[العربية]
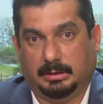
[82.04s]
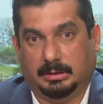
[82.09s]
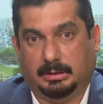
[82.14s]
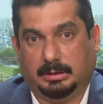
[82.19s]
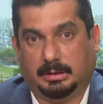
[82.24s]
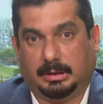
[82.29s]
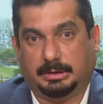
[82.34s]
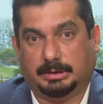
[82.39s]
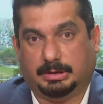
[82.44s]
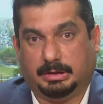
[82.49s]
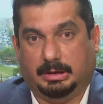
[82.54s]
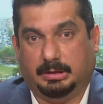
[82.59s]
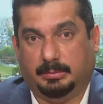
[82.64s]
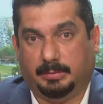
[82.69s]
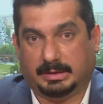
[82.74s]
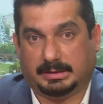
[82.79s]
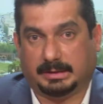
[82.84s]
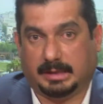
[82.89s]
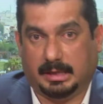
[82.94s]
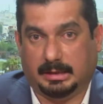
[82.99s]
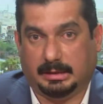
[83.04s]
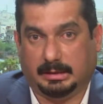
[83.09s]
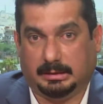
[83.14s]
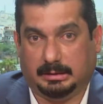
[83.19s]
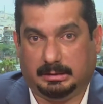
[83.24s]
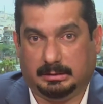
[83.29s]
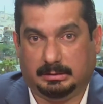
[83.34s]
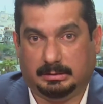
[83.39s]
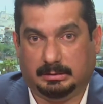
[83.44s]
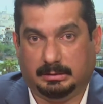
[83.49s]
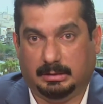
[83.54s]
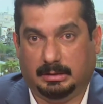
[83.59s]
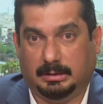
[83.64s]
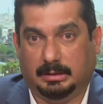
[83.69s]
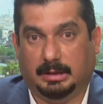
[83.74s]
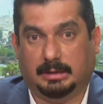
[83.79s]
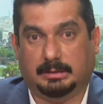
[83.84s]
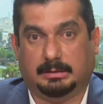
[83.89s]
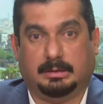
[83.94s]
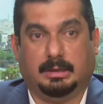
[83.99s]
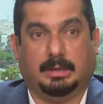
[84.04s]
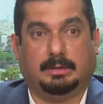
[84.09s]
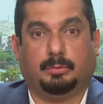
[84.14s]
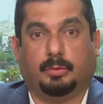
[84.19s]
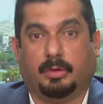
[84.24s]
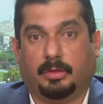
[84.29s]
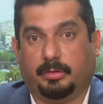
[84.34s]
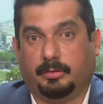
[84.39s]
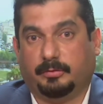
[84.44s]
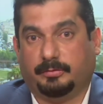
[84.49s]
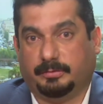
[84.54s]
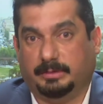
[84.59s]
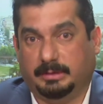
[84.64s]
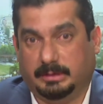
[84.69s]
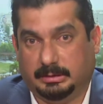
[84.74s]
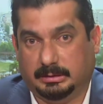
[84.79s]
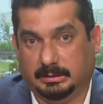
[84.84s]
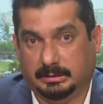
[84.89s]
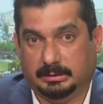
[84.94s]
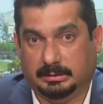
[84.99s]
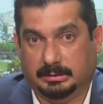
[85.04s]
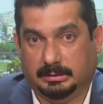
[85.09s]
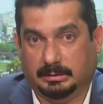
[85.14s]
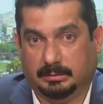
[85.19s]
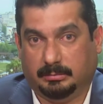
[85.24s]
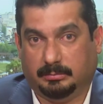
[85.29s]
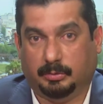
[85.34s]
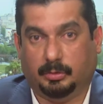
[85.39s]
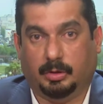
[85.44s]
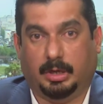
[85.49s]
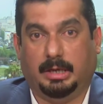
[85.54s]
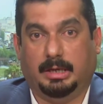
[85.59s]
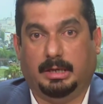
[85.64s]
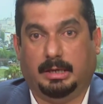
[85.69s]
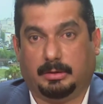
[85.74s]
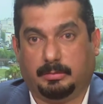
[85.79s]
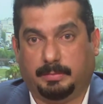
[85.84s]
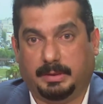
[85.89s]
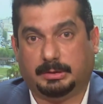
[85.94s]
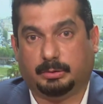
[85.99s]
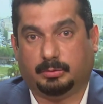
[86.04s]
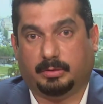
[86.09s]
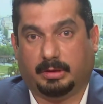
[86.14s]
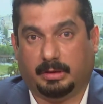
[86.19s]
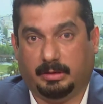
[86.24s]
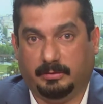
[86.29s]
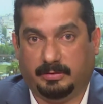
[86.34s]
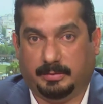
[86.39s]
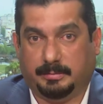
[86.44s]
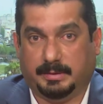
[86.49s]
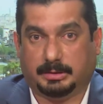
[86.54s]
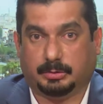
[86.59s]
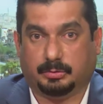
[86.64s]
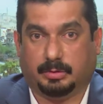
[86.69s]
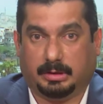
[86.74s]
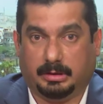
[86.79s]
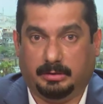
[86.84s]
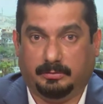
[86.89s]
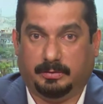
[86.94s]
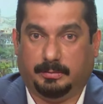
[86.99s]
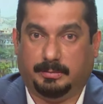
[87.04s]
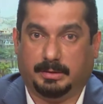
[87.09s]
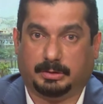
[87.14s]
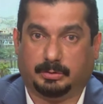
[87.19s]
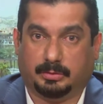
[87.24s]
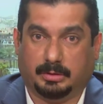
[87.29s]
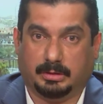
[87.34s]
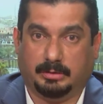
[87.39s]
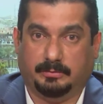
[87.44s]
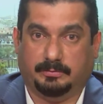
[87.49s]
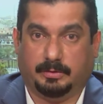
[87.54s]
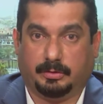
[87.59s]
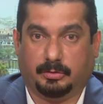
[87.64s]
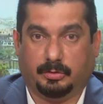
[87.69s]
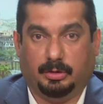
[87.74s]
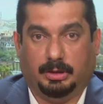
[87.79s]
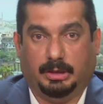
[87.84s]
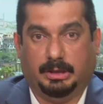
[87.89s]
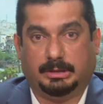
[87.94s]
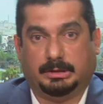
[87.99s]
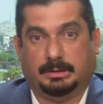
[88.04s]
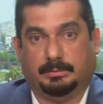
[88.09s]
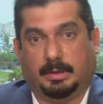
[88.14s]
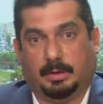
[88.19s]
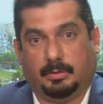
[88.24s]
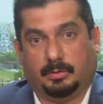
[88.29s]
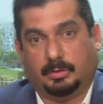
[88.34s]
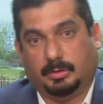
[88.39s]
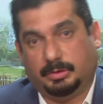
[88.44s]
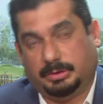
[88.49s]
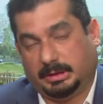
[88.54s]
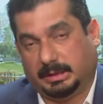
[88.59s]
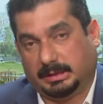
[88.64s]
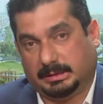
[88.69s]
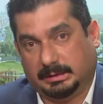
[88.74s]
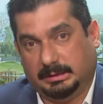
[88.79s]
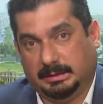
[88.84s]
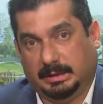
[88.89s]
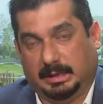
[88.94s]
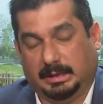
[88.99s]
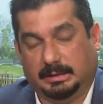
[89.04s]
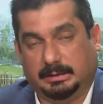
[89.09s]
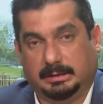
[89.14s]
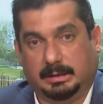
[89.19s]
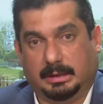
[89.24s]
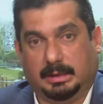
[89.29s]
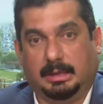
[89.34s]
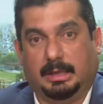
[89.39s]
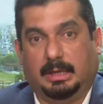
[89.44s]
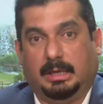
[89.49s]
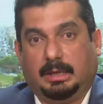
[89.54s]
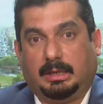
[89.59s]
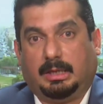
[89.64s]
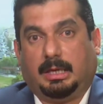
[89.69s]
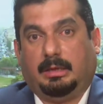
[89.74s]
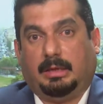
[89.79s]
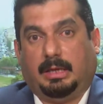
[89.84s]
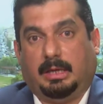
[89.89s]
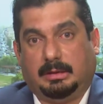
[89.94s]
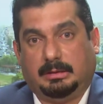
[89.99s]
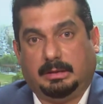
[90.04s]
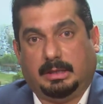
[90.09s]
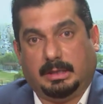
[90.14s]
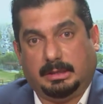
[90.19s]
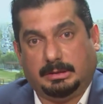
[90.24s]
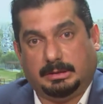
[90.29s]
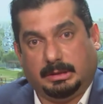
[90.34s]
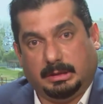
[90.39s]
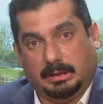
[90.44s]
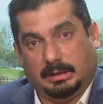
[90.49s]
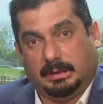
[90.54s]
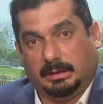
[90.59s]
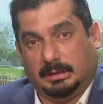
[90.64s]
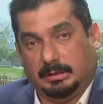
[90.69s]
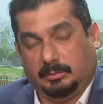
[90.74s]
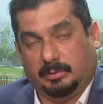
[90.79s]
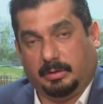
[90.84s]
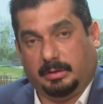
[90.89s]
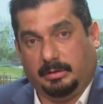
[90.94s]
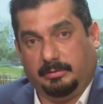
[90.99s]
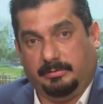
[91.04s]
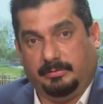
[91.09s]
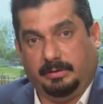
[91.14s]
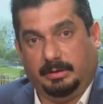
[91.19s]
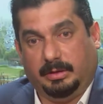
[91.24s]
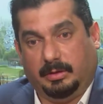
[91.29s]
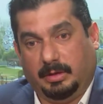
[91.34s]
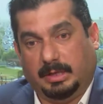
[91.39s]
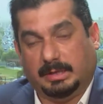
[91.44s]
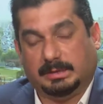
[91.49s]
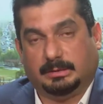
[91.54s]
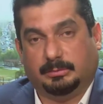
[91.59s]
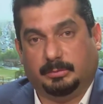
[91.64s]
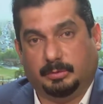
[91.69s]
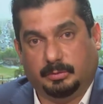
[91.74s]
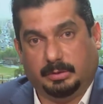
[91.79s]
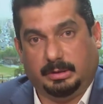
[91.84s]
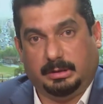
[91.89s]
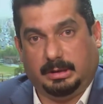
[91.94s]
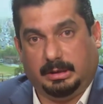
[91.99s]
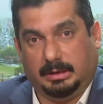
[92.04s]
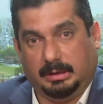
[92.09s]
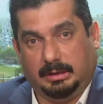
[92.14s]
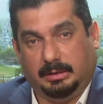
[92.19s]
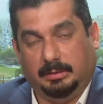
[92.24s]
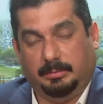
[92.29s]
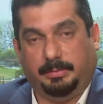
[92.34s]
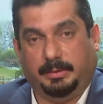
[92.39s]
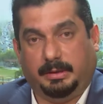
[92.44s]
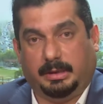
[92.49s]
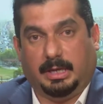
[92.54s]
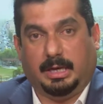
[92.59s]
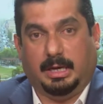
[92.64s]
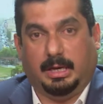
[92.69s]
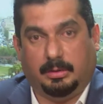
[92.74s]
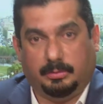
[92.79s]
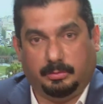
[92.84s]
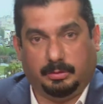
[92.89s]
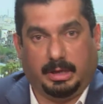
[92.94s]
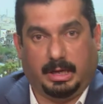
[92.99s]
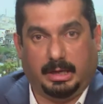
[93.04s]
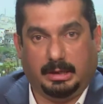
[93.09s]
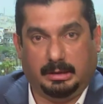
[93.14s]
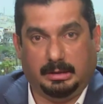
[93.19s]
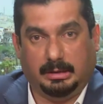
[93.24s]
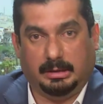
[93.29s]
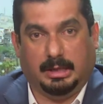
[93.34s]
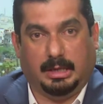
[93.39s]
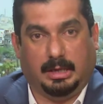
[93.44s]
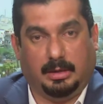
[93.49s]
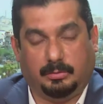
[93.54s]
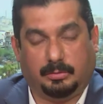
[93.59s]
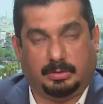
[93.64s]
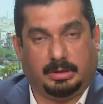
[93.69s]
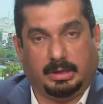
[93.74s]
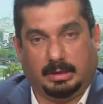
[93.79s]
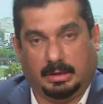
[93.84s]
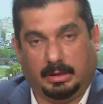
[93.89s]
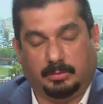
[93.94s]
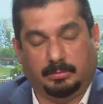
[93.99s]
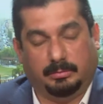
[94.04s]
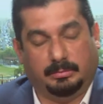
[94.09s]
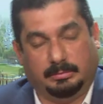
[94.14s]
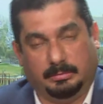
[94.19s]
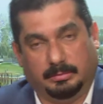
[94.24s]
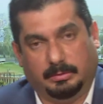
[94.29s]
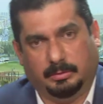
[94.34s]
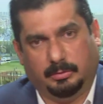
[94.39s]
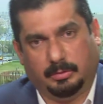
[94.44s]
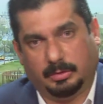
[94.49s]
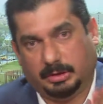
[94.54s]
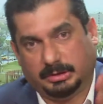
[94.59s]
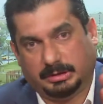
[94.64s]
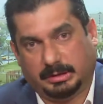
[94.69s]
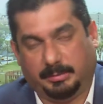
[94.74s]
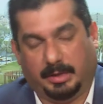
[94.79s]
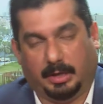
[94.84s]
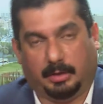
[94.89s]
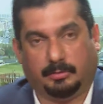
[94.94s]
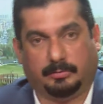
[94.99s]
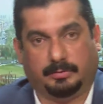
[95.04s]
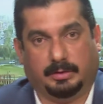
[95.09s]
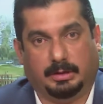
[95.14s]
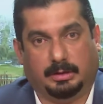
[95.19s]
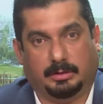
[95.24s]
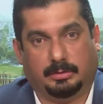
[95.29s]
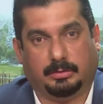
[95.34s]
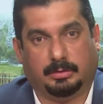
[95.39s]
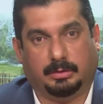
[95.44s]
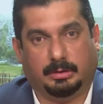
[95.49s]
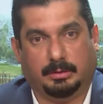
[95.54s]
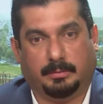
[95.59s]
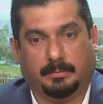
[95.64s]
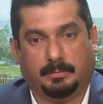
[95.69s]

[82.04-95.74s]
رجع لي مصانعي لا توظفني مو قال لك بس وظيفه بس وظيفه بس وظيفه كل حزب او كل شخصيه عنده كذا درجه وظيفيه لازم هو يبيعها او يعينها او كذا قصه معروفه زين زين هذا